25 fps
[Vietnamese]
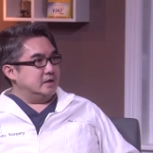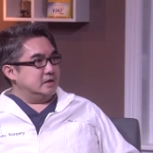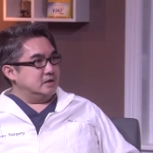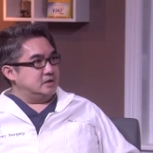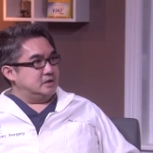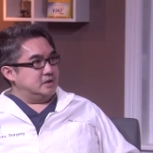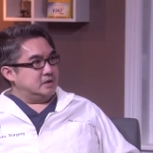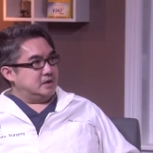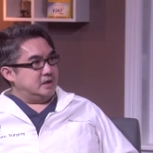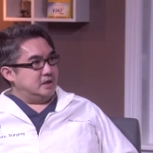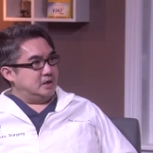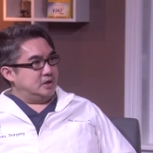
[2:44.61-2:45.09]

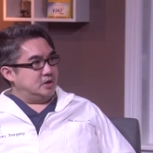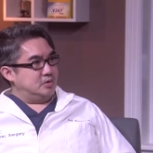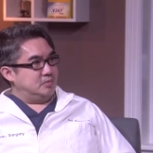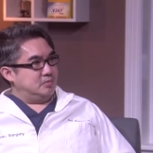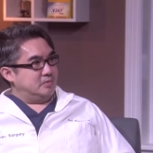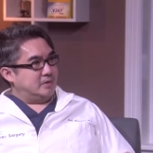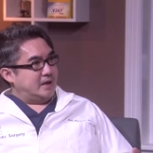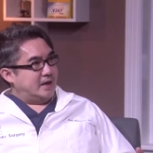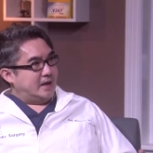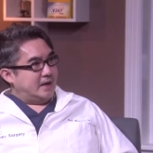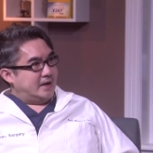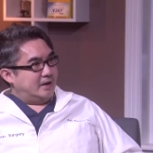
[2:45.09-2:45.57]
trước khi chúng
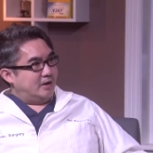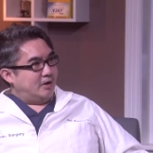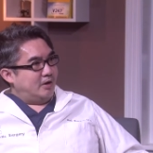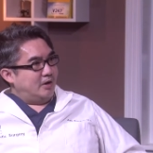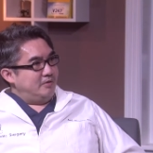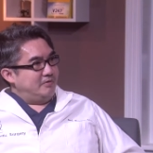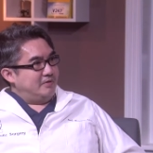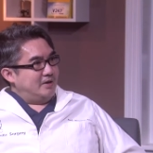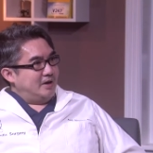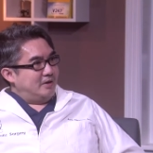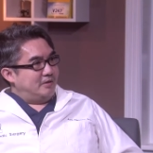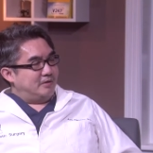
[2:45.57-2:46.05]
ta
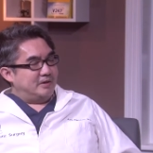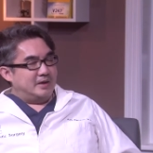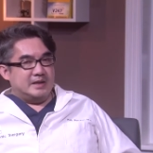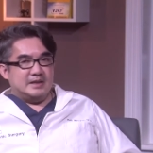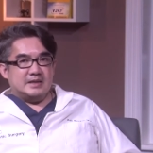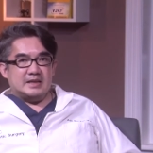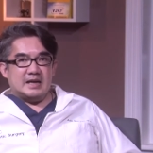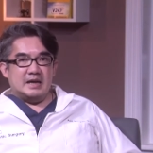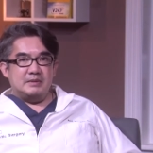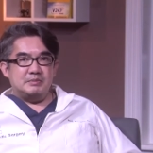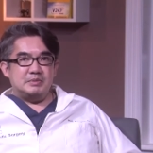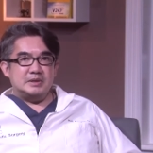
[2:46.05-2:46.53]
nói vào đề
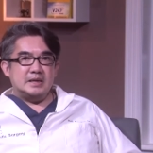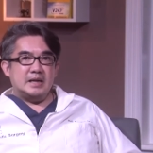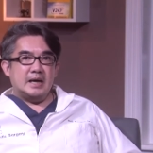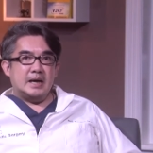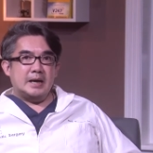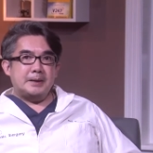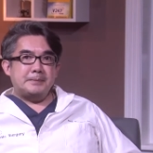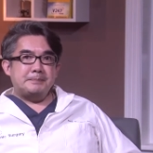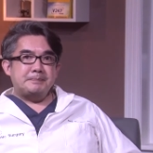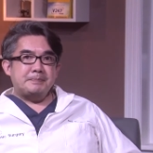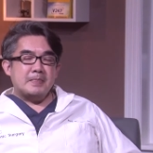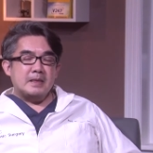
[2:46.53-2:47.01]
tài bữa
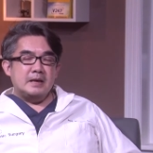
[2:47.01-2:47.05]
nay